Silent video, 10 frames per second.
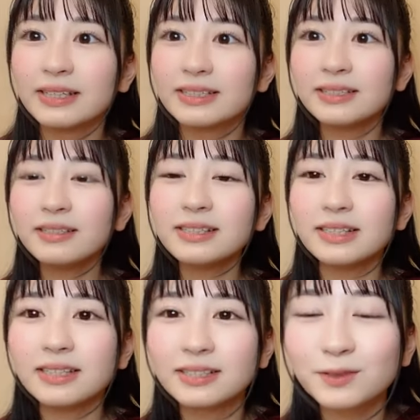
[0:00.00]
新幹
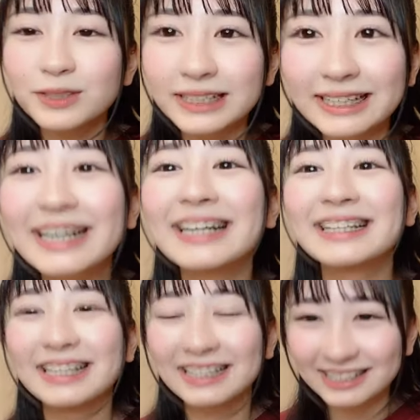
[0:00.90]
線寝過ごしはなかっ
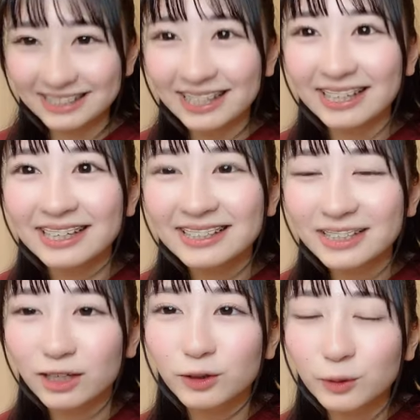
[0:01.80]
たですね
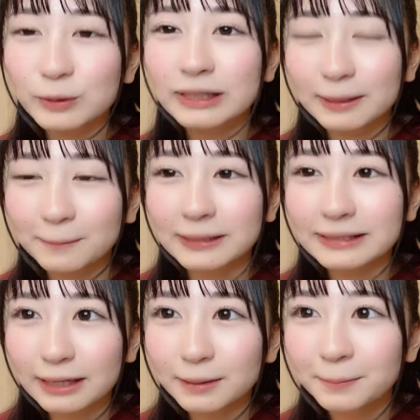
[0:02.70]
ちゃんと起きてまし
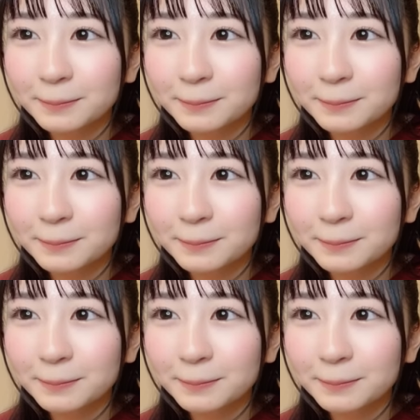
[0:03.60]
た